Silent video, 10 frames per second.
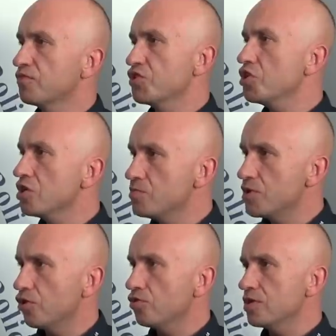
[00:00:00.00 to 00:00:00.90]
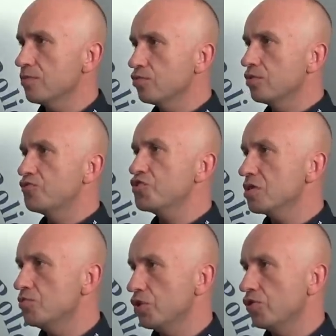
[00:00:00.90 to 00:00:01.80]
Wrzesień jest miesiącem, który
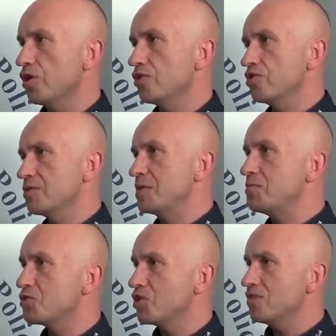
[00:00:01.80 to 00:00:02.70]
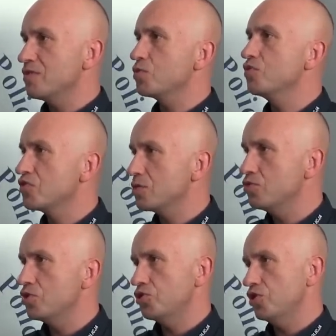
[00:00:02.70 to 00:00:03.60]
wszystkim się kojarzy z bezpieczeństwem, przede
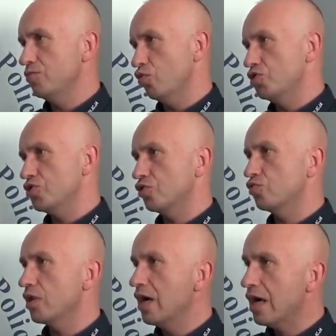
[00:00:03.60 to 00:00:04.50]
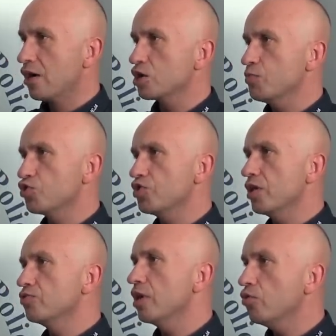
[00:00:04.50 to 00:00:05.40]
wszystkim dzieci i młodzieży, które
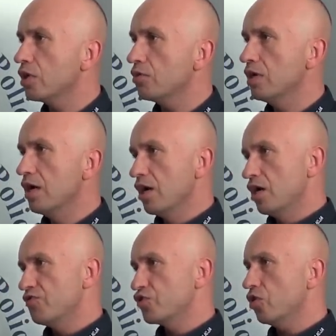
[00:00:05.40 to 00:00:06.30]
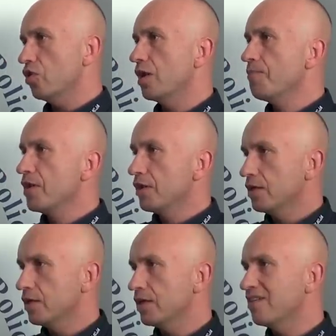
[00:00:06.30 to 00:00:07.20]
rozpoczynają naukę e, w szkole.
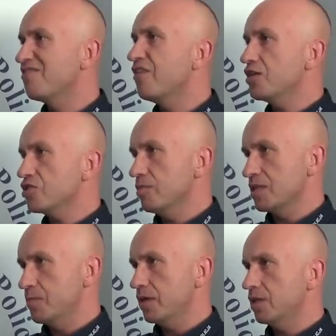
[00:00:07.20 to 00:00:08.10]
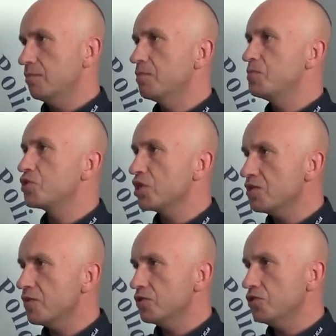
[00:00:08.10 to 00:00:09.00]
E, ważnym aspektem
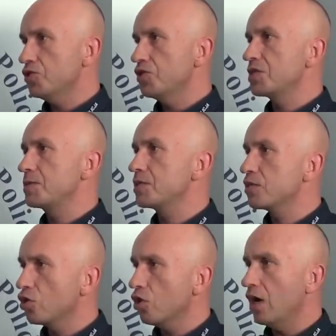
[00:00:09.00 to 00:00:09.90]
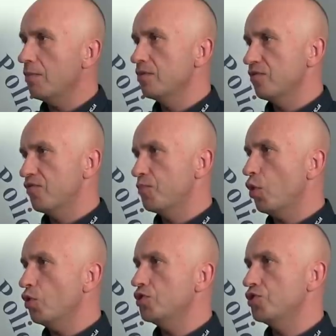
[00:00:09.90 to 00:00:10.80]
bezpieczeństwa dzieci jest to, aby
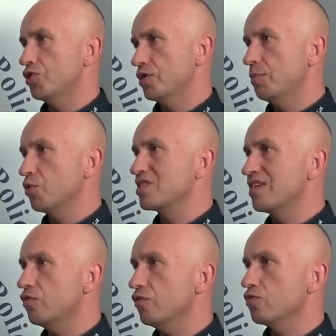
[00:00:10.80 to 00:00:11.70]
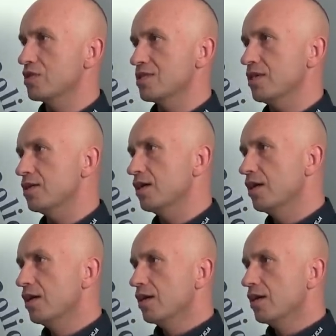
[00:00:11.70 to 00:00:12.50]
wpoić e, podstawową zasadę